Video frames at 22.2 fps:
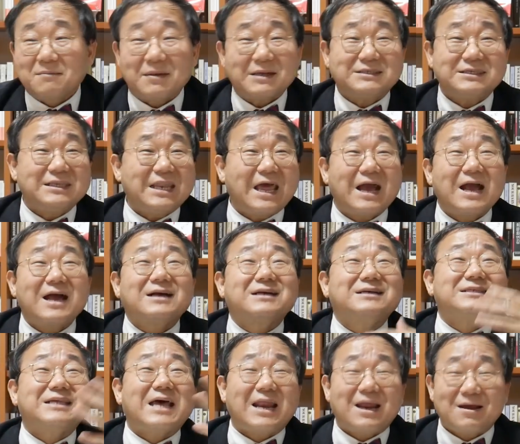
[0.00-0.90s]
마치 내가
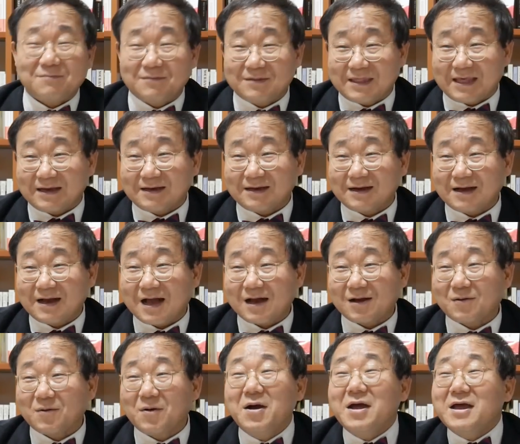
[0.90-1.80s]
그 사람이 된 것
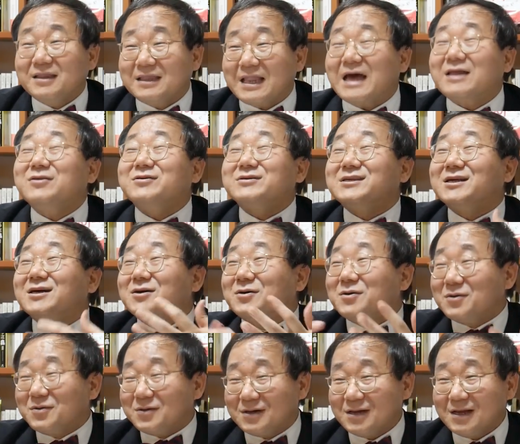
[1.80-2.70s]
같고 나도
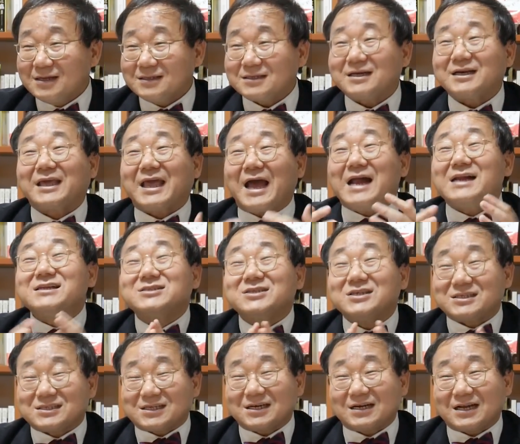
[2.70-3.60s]
성공을 저렇게 할
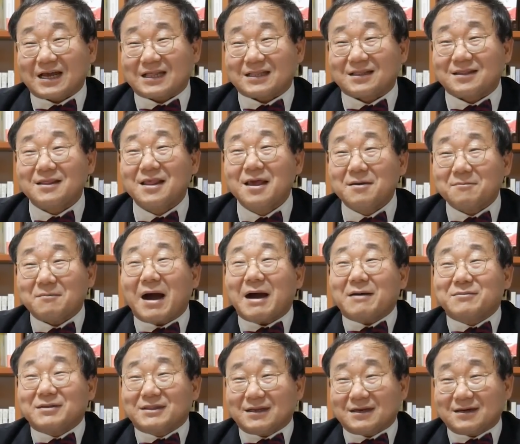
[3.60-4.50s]
수 있을 것 같은
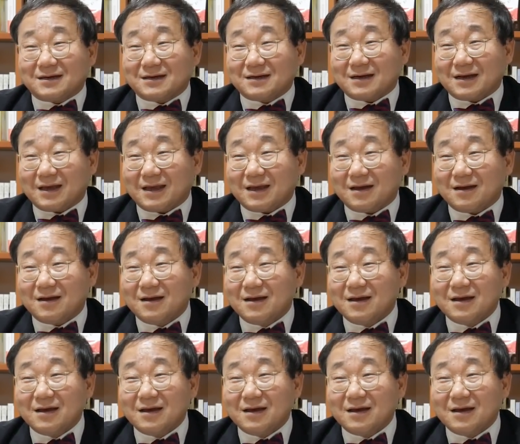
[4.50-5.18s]
마음이 드는 거예요.